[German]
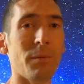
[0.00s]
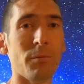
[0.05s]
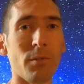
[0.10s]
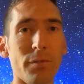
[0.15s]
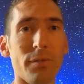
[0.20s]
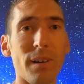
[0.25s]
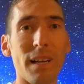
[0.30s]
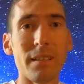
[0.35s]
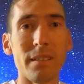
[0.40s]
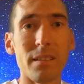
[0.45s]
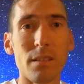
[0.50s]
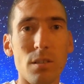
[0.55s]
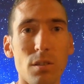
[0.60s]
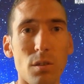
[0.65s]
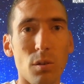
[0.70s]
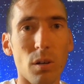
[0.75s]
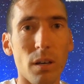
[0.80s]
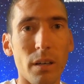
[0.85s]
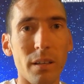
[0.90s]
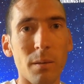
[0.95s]
Wimov Running
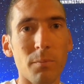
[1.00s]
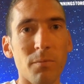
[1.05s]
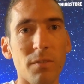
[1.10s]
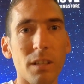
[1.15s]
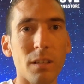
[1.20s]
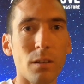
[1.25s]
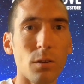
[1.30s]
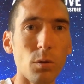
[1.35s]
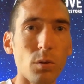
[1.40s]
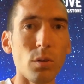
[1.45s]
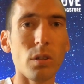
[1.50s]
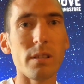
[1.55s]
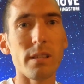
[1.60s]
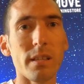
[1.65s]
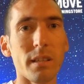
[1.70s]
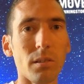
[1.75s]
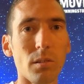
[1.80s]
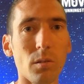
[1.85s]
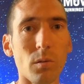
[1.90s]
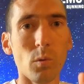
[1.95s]
Store im Wiener
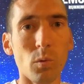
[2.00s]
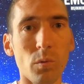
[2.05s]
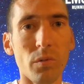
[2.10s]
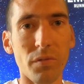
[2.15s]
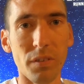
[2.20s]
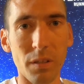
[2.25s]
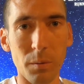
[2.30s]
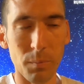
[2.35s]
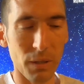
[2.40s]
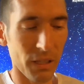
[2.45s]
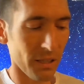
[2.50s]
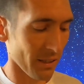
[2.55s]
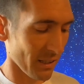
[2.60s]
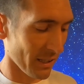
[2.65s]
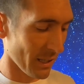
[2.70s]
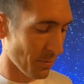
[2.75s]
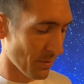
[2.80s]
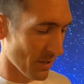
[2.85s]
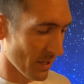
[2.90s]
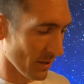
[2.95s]
Donauzentrum und Wien Mitte
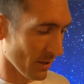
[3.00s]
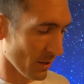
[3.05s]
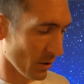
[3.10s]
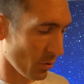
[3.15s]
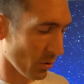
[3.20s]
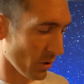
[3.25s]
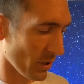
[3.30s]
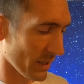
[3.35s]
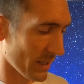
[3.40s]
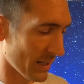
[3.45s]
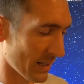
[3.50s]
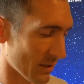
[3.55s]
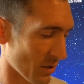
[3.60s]
gibt es ihn natürlich.